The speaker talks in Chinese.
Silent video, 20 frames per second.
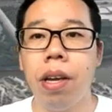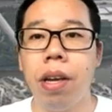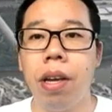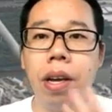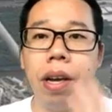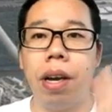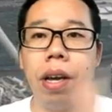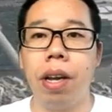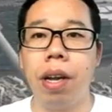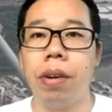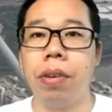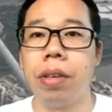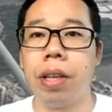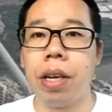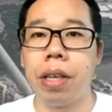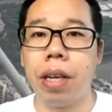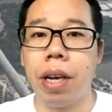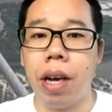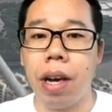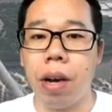Hello，大
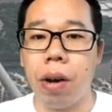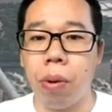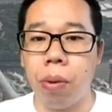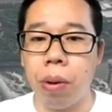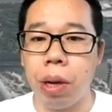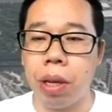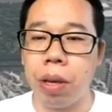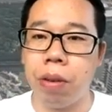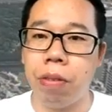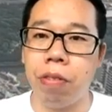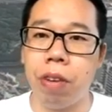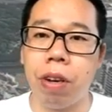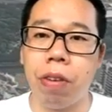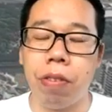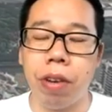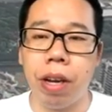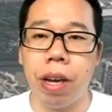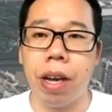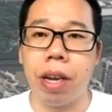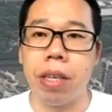家好，欢迎访问
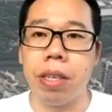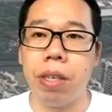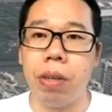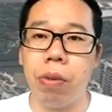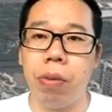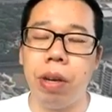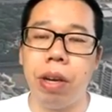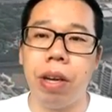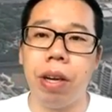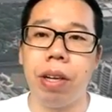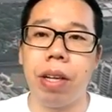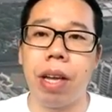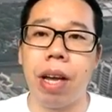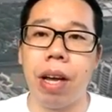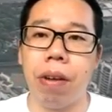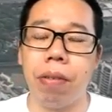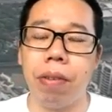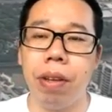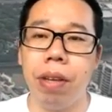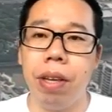海星微课
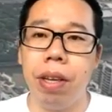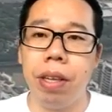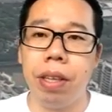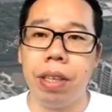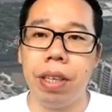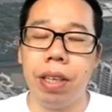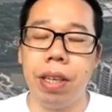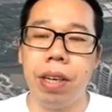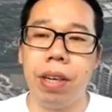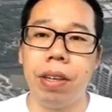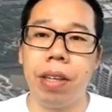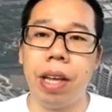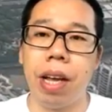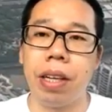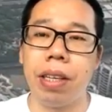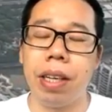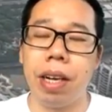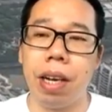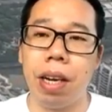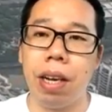堂。今天和大
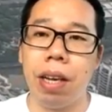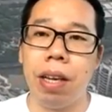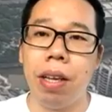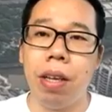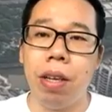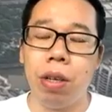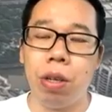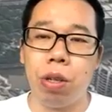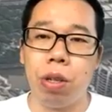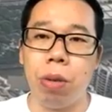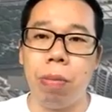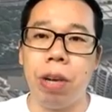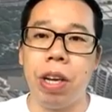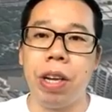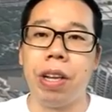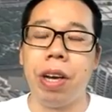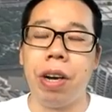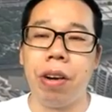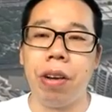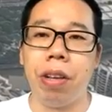家随便
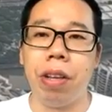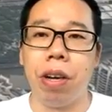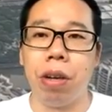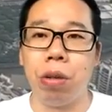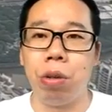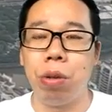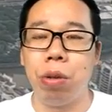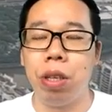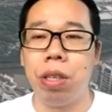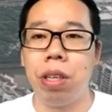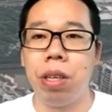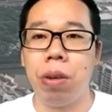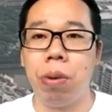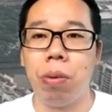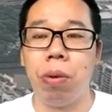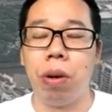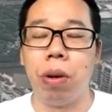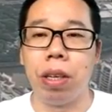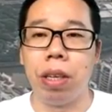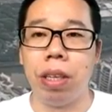聊一聊最近
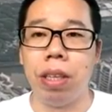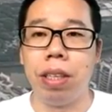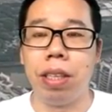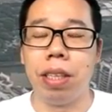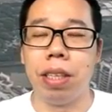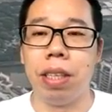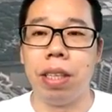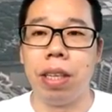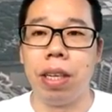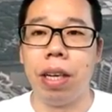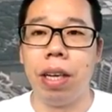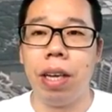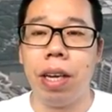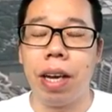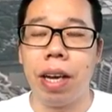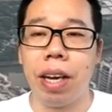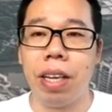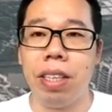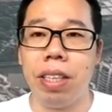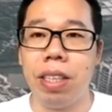我一直
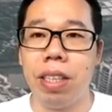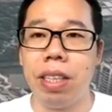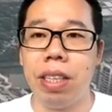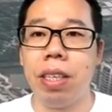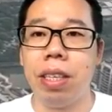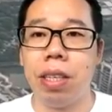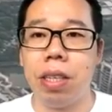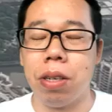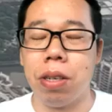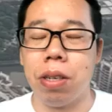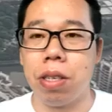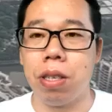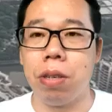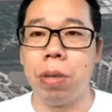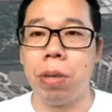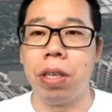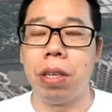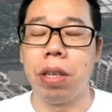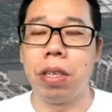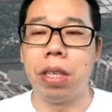更新和视
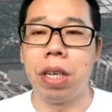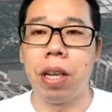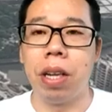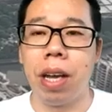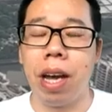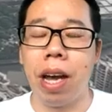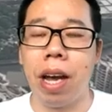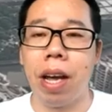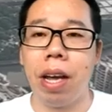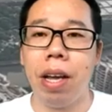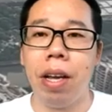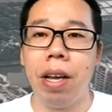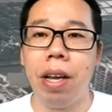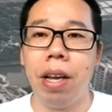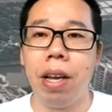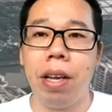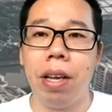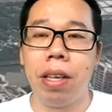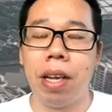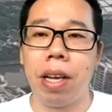频的状态。
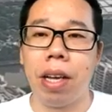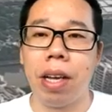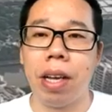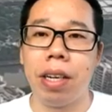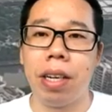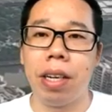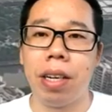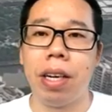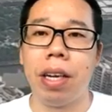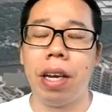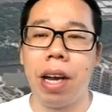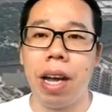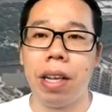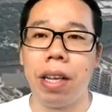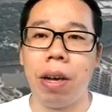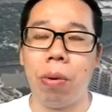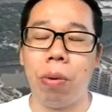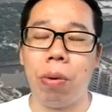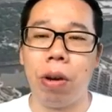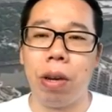那大家可以看到，
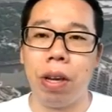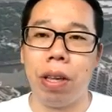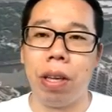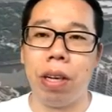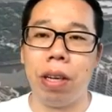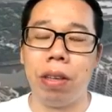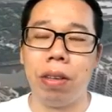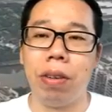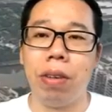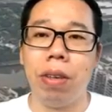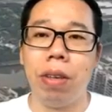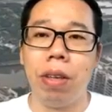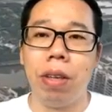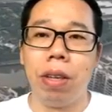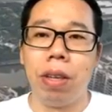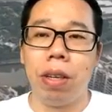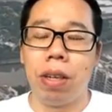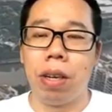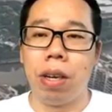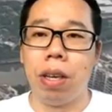我可能
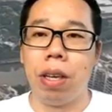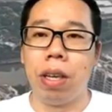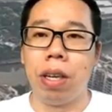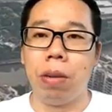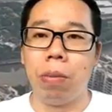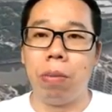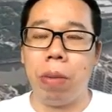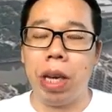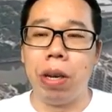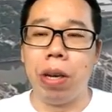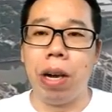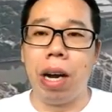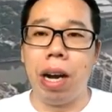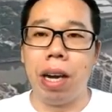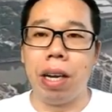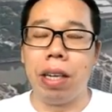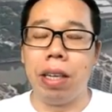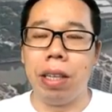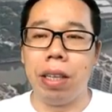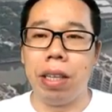可能没有按
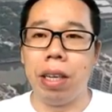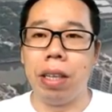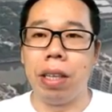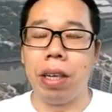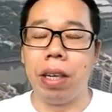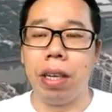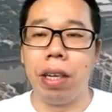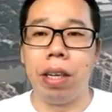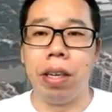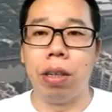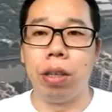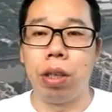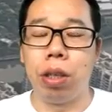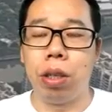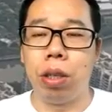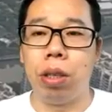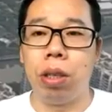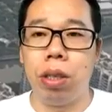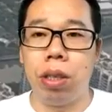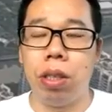一定的一个
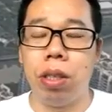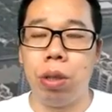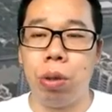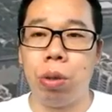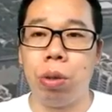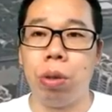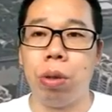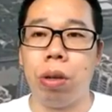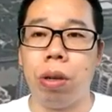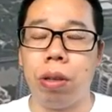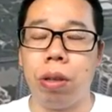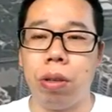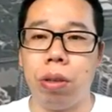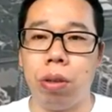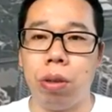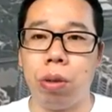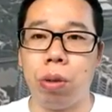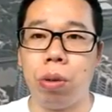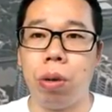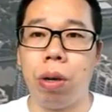秩序，就是
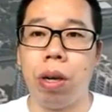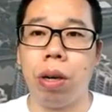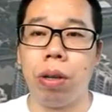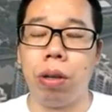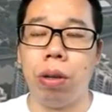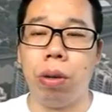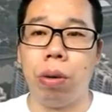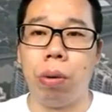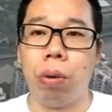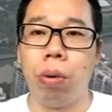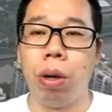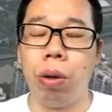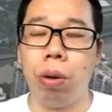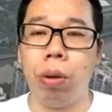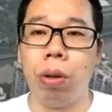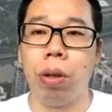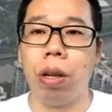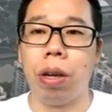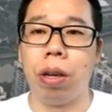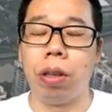说有规
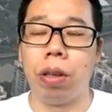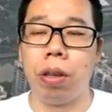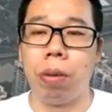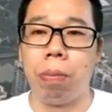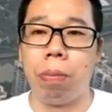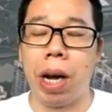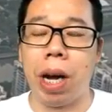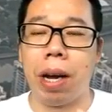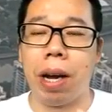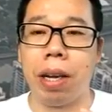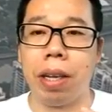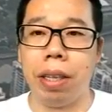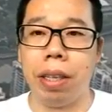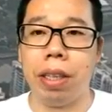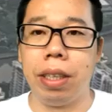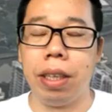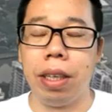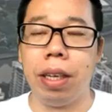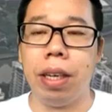律的就把一些